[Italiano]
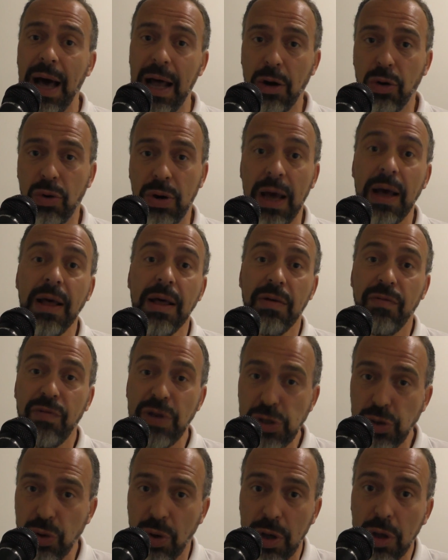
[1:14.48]
Allora,
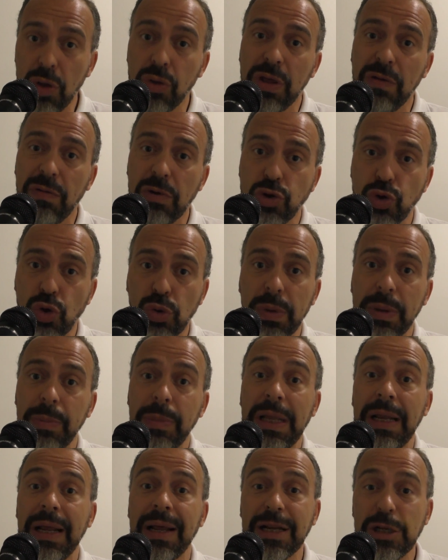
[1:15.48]
visto che io devo
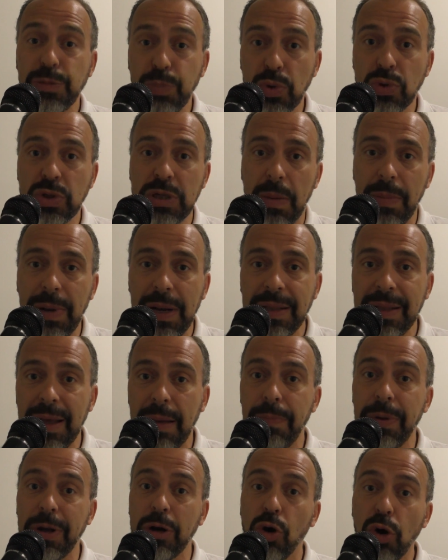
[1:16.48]
assumermi responsabilità
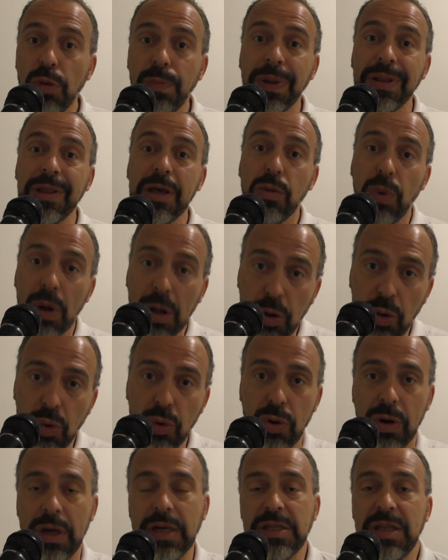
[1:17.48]
per colpa di
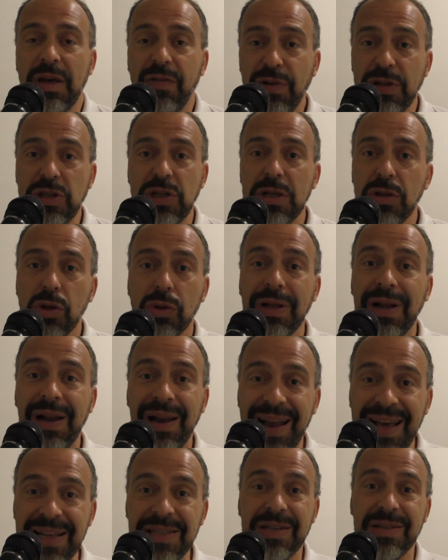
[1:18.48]
qualcuno che sta facendo delle
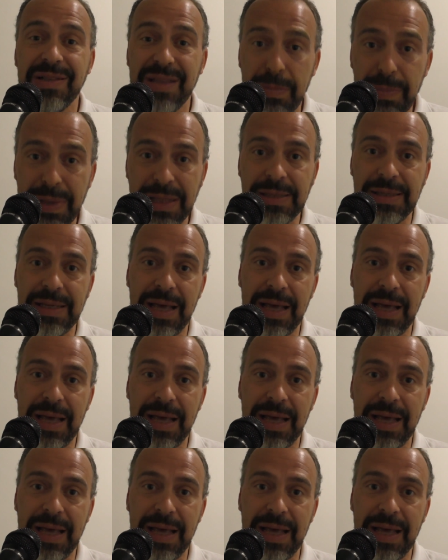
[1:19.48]
leggi demenziali,